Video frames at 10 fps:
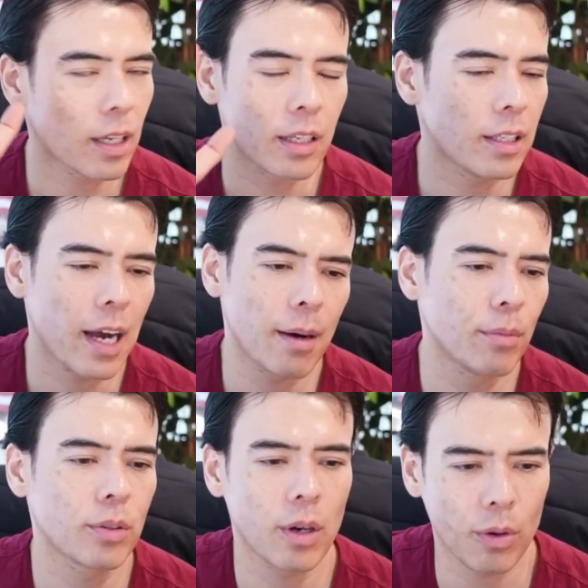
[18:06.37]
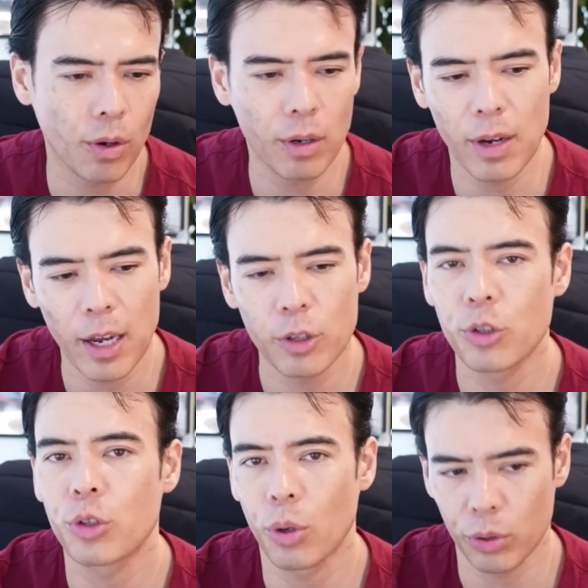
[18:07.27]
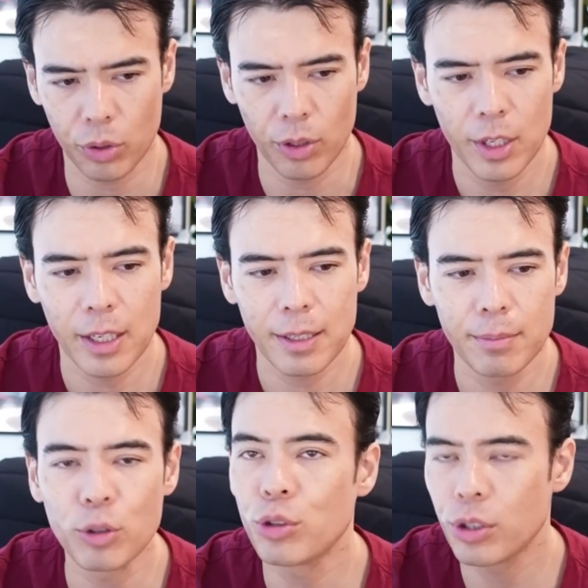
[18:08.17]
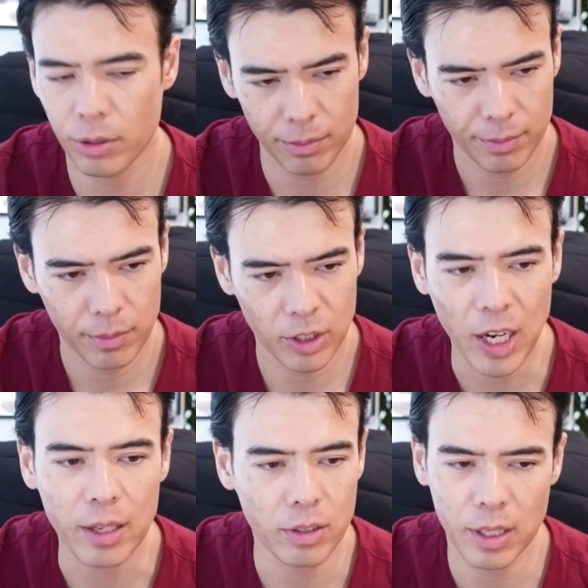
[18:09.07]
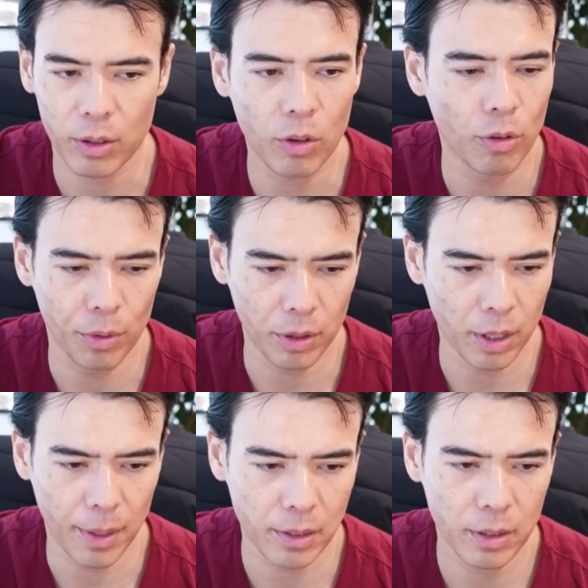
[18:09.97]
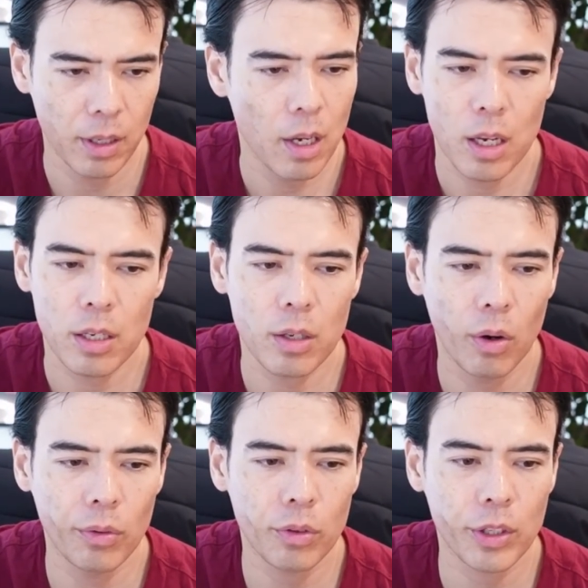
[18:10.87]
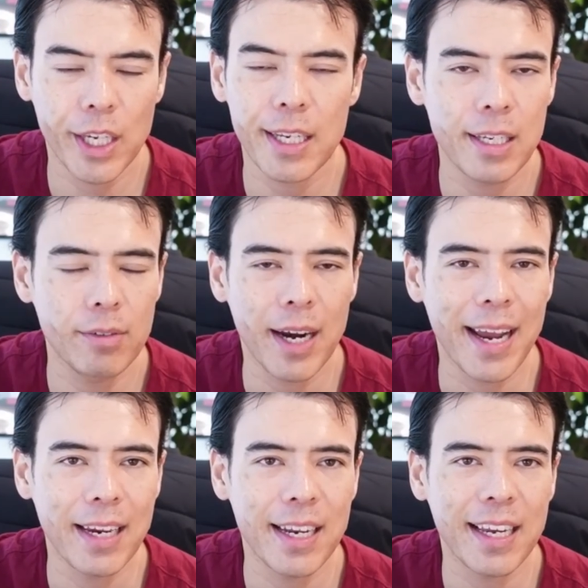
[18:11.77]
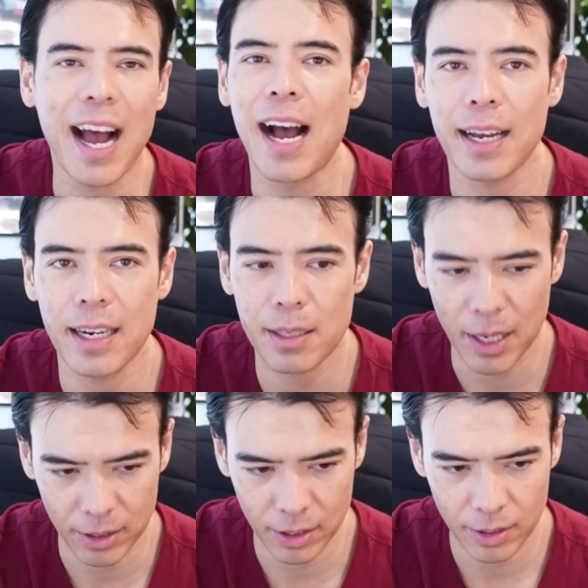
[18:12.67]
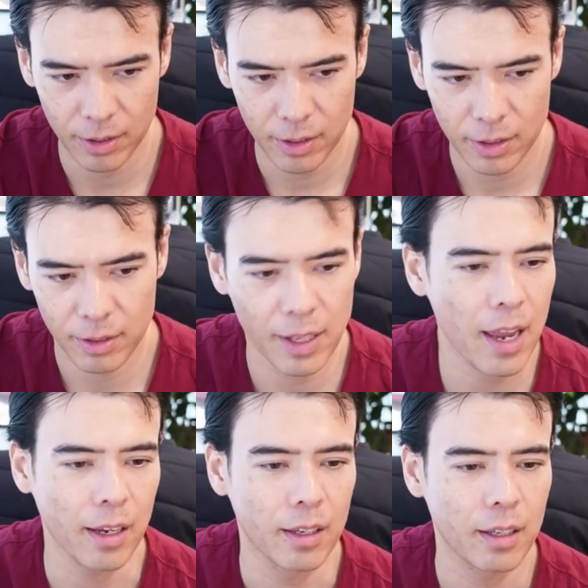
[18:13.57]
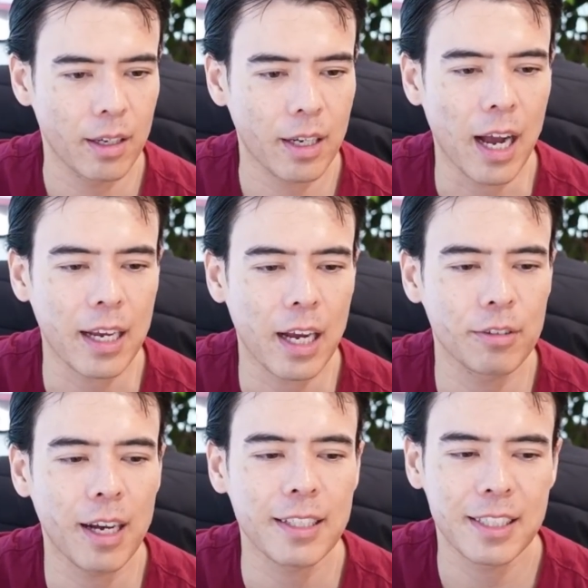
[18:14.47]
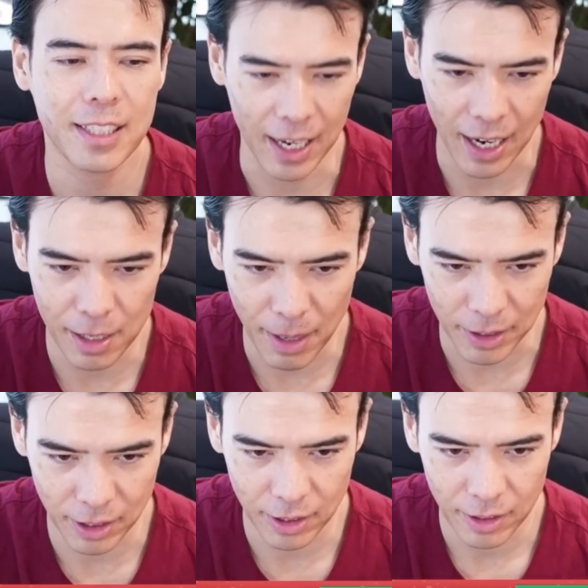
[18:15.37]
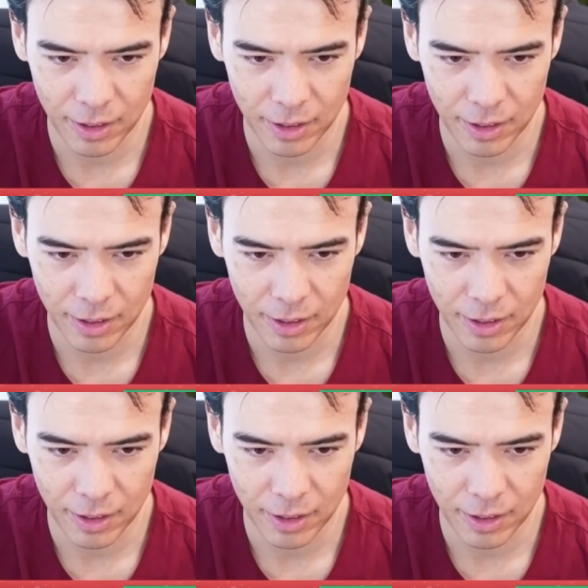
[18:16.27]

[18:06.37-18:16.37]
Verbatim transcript: いや僕はこれはショート売るチャンスだと思ってます。日本の金利は来年上がります。で、価格は下がります。